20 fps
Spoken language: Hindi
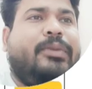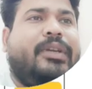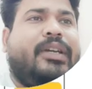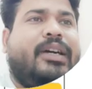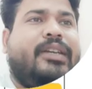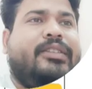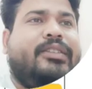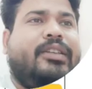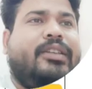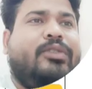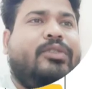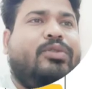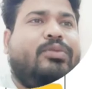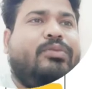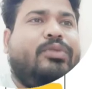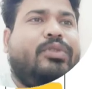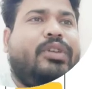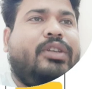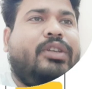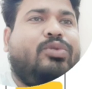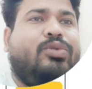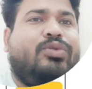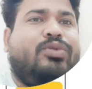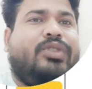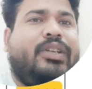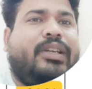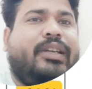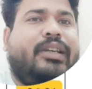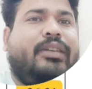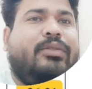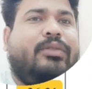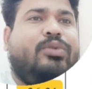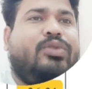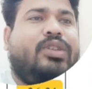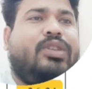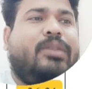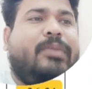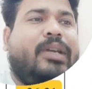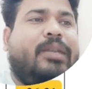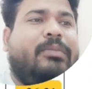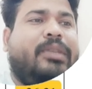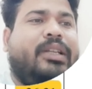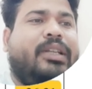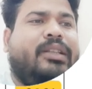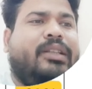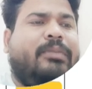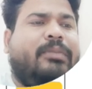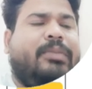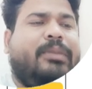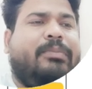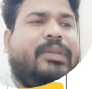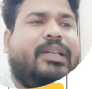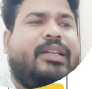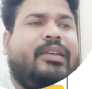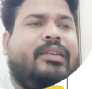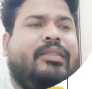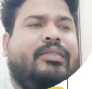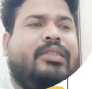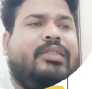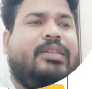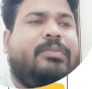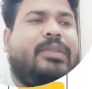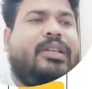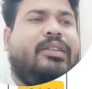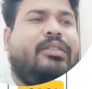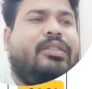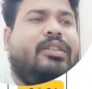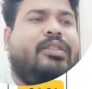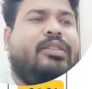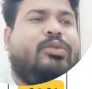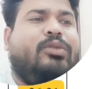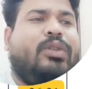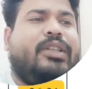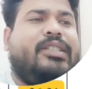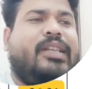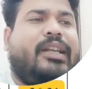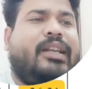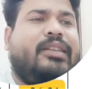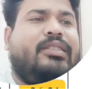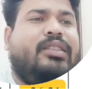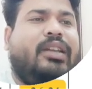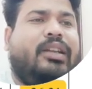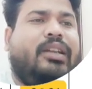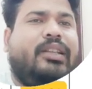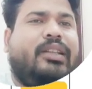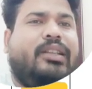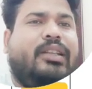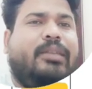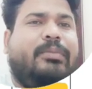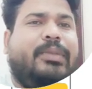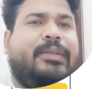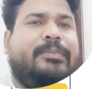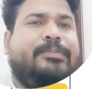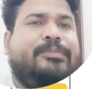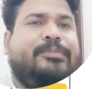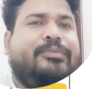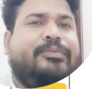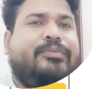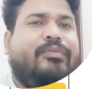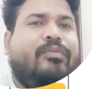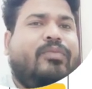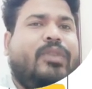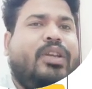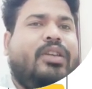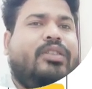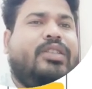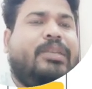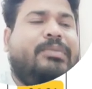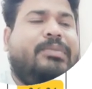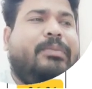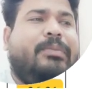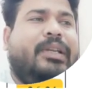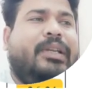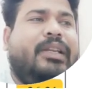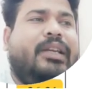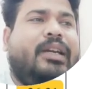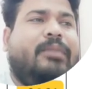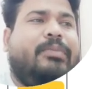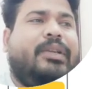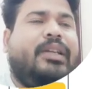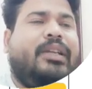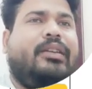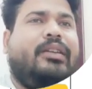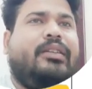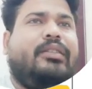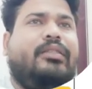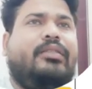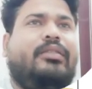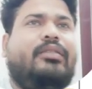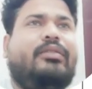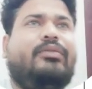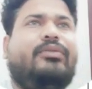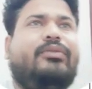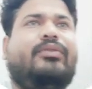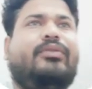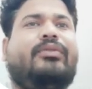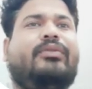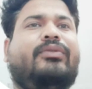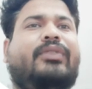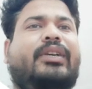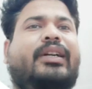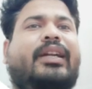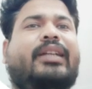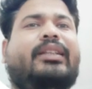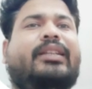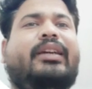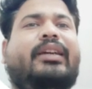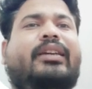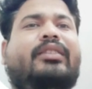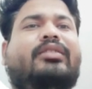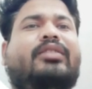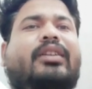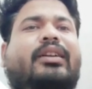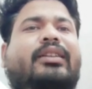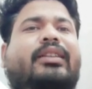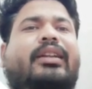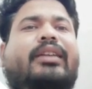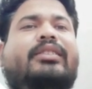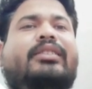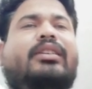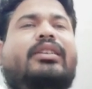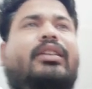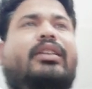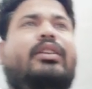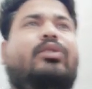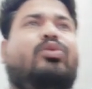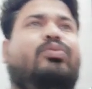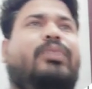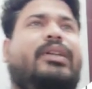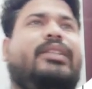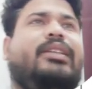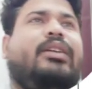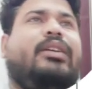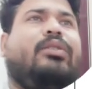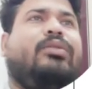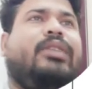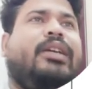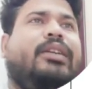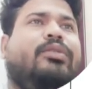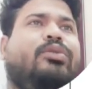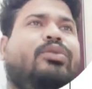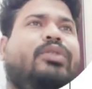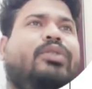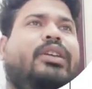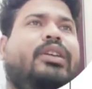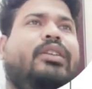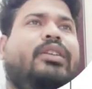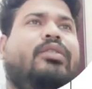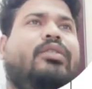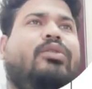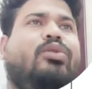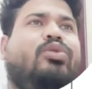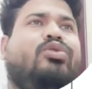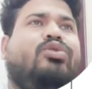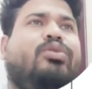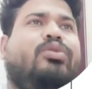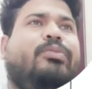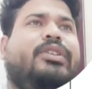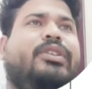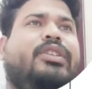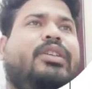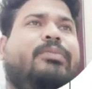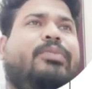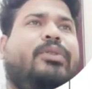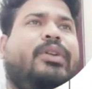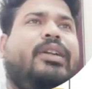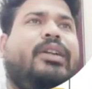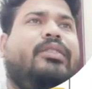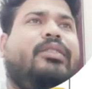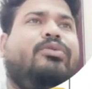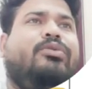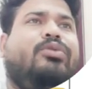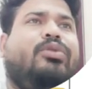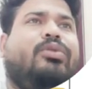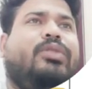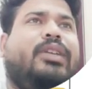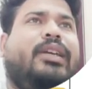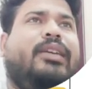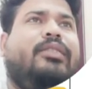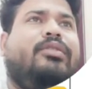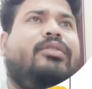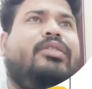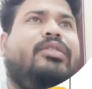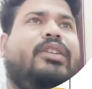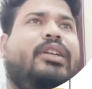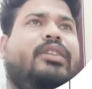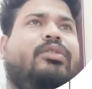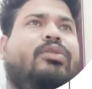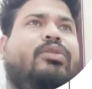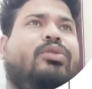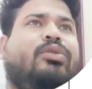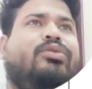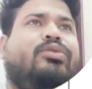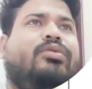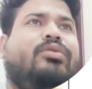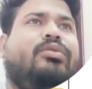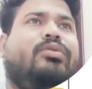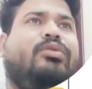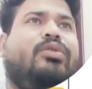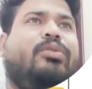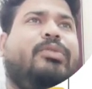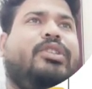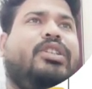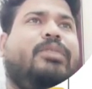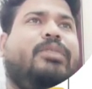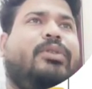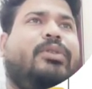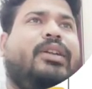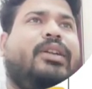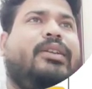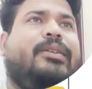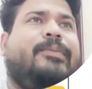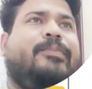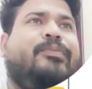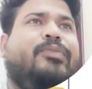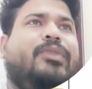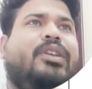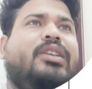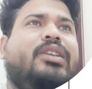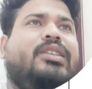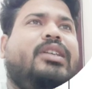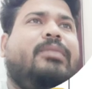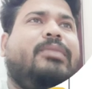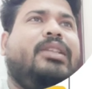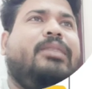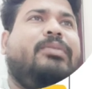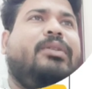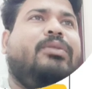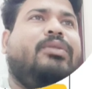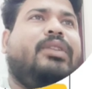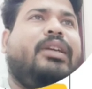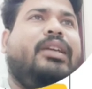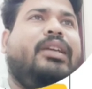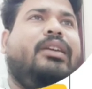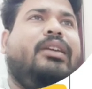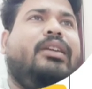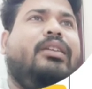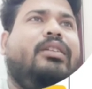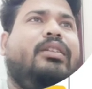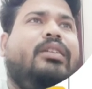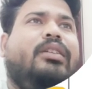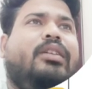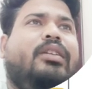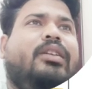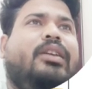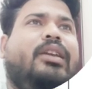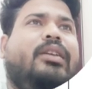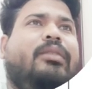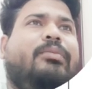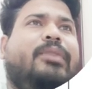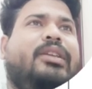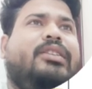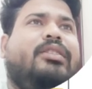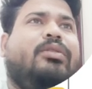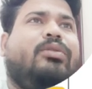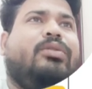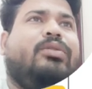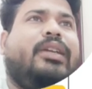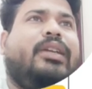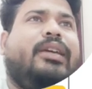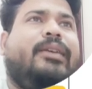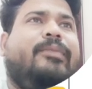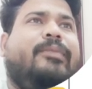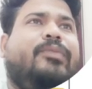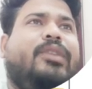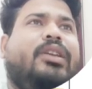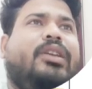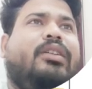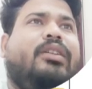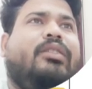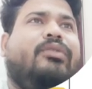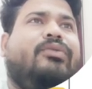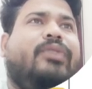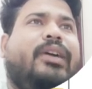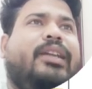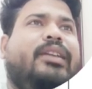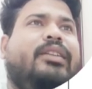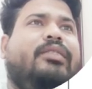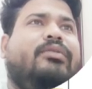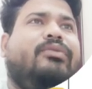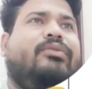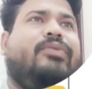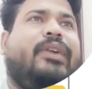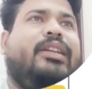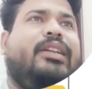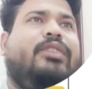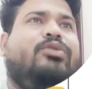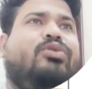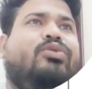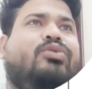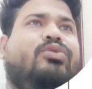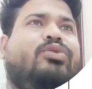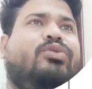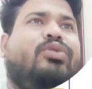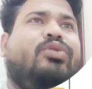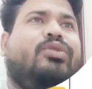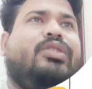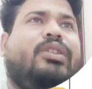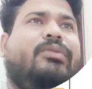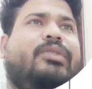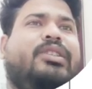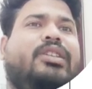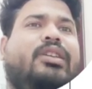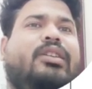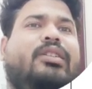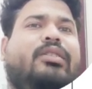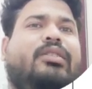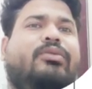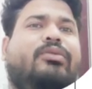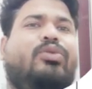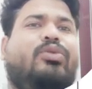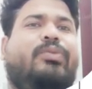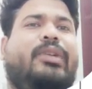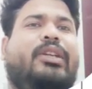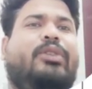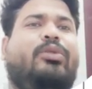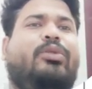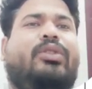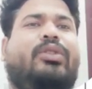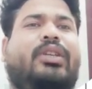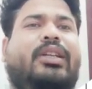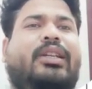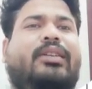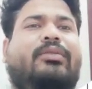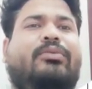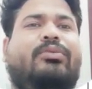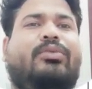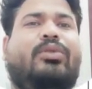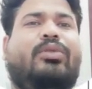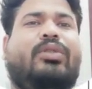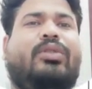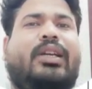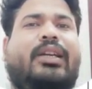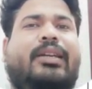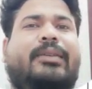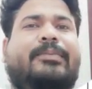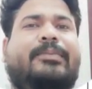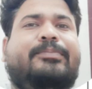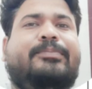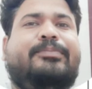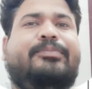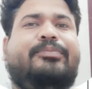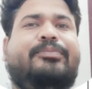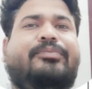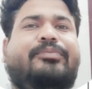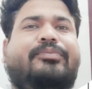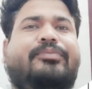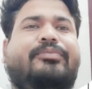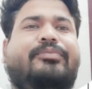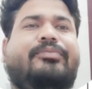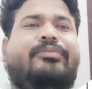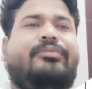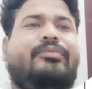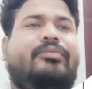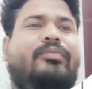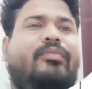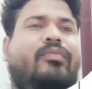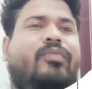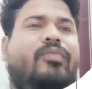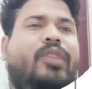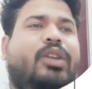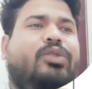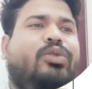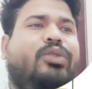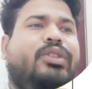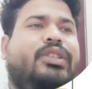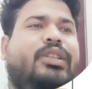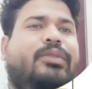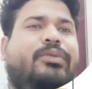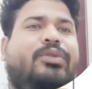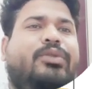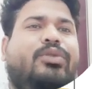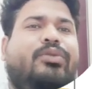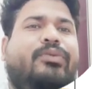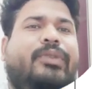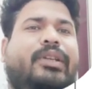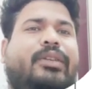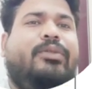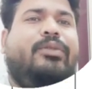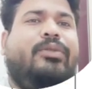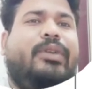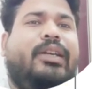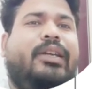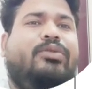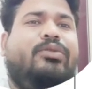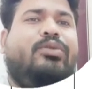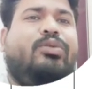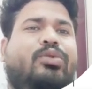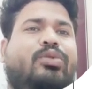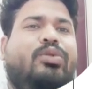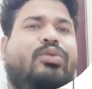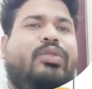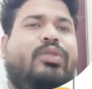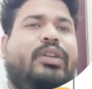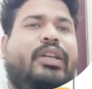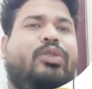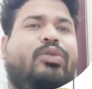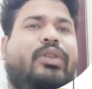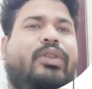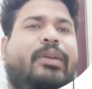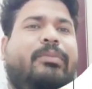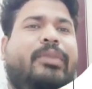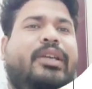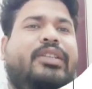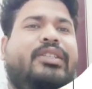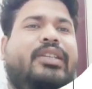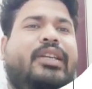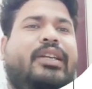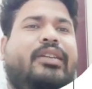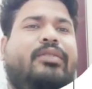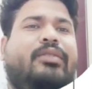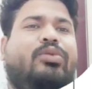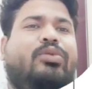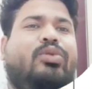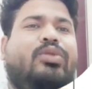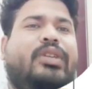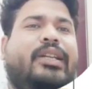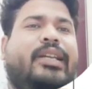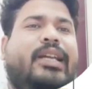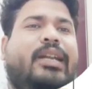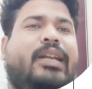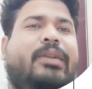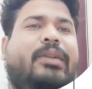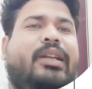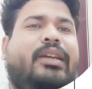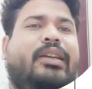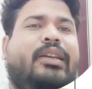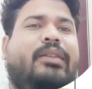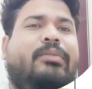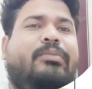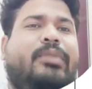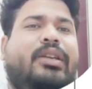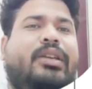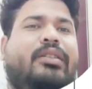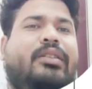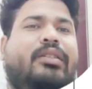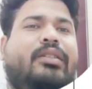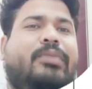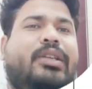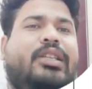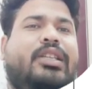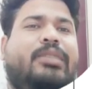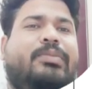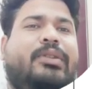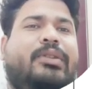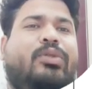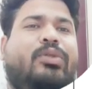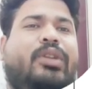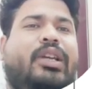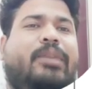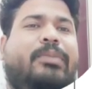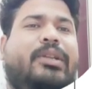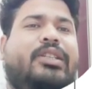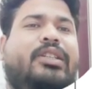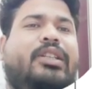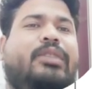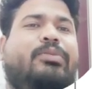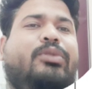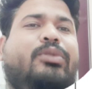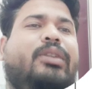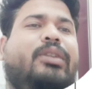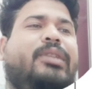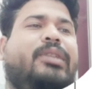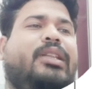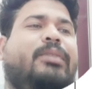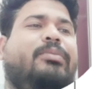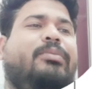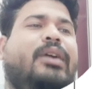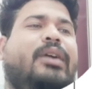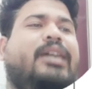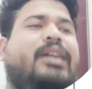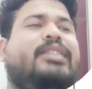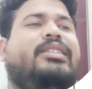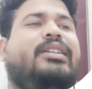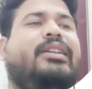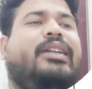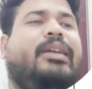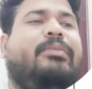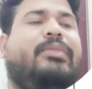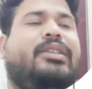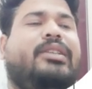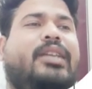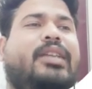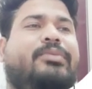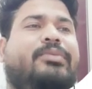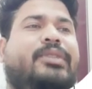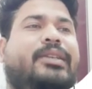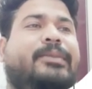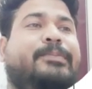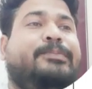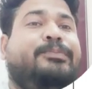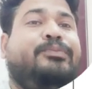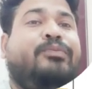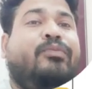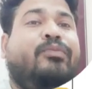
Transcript: विकास के जो मुख्य सूचक है उसके बारे में देखते हैं अपन पहला चैप्टर थोड़ा सारांश देख लेते हैं अपन सबसे पहले यहाँ पर एक वर्ड आता है कि सकल राज्य घरेलू उत्पाद क्या होता है तो ये ग्रोस डोमेस्टिक प्रोडक्ट जो होता है स्टेट ग्रोस डोमेस्टिक प्रोडक्ट इसका मतलब ये होता है कि ये एक मेज़र होता है फाइनल फाइनल जो गुड्स और सर्विस की जो वैल्यू होती है ना वो होता है तो इसकी भी जो वैल्यू है जो दो एक तो है बेस ईयर 2011 बारह के बेसिस पर और एक प्रचलित मूल्य मतलब आज के टाइम के हिसाब से